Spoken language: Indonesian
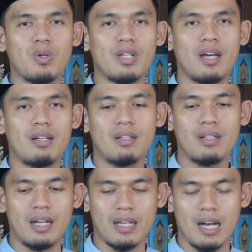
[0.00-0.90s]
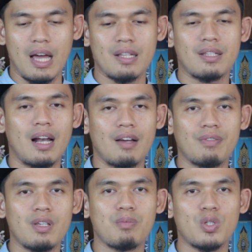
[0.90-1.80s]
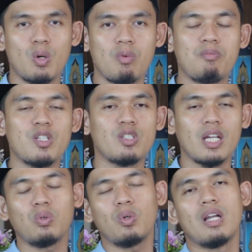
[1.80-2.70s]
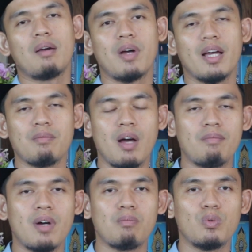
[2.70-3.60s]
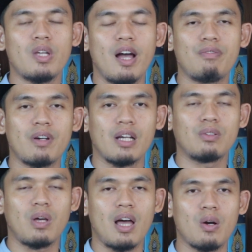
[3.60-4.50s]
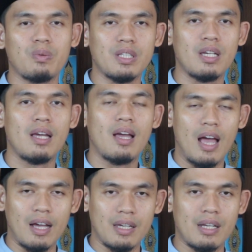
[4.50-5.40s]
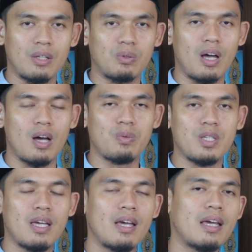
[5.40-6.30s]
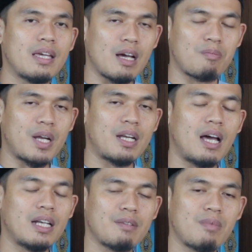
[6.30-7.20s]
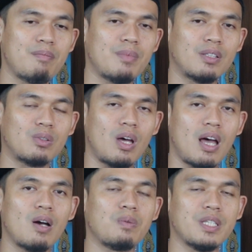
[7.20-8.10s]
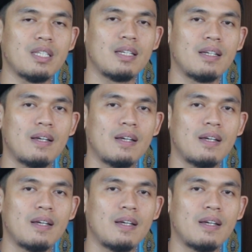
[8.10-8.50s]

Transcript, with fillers: kemudian dari kalangan salafi mencoba mencatut nama Imam Abu Ja'far at-Tahawi, akidah Tahawi, yang padahal Imam at-Tahawi